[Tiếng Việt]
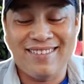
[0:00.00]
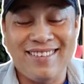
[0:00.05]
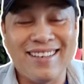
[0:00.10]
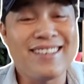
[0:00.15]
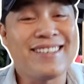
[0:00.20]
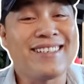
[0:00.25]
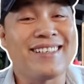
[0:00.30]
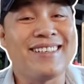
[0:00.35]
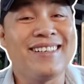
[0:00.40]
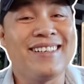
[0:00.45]

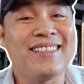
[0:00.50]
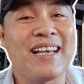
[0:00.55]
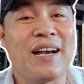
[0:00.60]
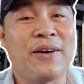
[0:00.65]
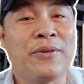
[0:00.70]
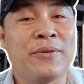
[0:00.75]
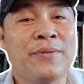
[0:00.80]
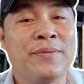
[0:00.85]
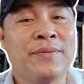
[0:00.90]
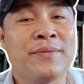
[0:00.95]
nên xử lý
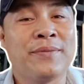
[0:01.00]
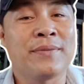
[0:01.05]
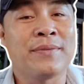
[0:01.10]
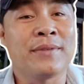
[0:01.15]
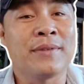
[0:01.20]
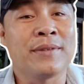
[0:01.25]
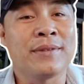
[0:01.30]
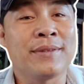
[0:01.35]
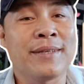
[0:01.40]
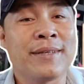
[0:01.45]
sau
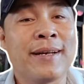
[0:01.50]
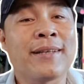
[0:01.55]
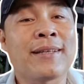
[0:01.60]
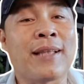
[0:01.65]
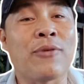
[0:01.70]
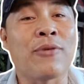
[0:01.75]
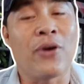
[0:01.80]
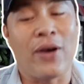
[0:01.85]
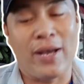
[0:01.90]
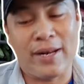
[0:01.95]
đó là
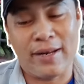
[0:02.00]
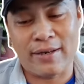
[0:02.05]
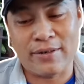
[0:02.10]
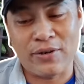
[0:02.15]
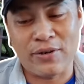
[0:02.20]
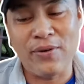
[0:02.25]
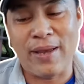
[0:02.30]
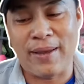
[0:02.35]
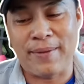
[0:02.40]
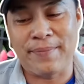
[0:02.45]
tẩu thoát
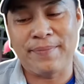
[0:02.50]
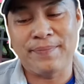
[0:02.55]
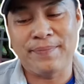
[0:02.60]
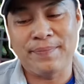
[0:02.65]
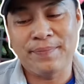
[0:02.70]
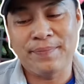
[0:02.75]
trốn à